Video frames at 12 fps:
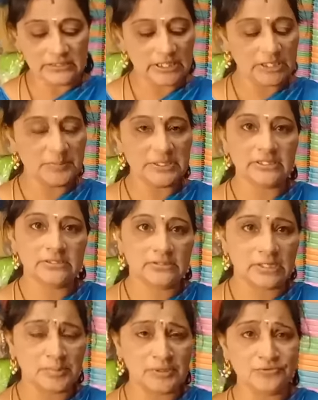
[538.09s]
దీని మీద
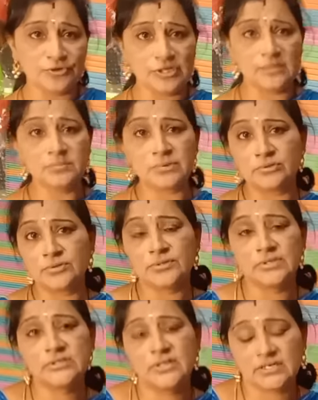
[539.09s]
త్రిబుల్ ఫోర్ నెంబర్
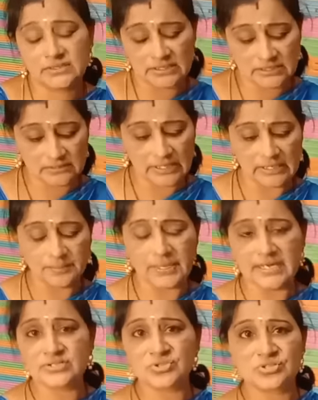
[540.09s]
ఉంటుంది దాని సై దాని
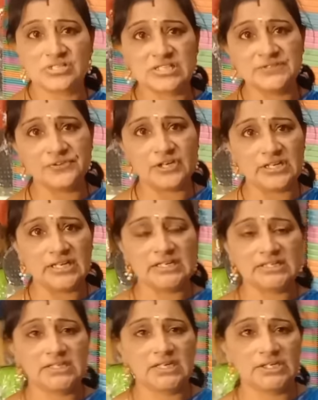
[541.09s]
ప్రైస్ వచ్చేసి ఫార్టీ
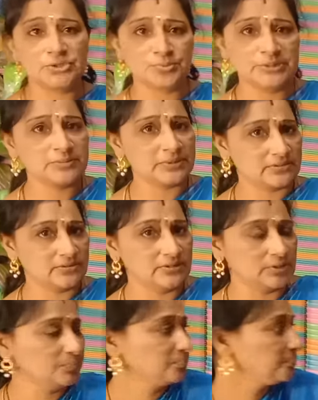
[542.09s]
ఎయిట్ రూపీస్ పడుతుంది